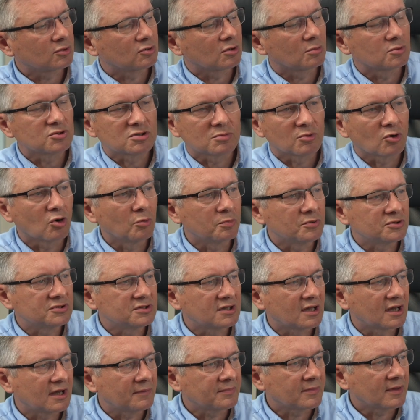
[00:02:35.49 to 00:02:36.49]
którą możemy kupić
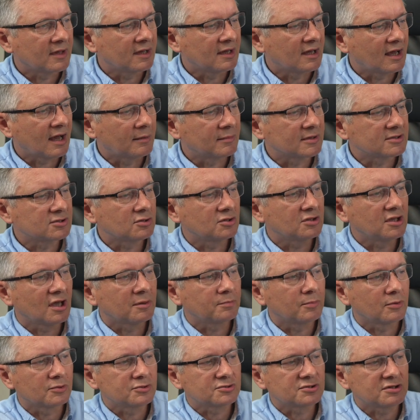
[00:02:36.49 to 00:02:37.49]
na e, Amazonie
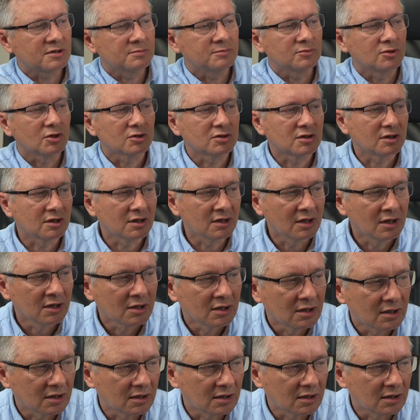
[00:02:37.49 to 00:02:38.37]
japońskim do tej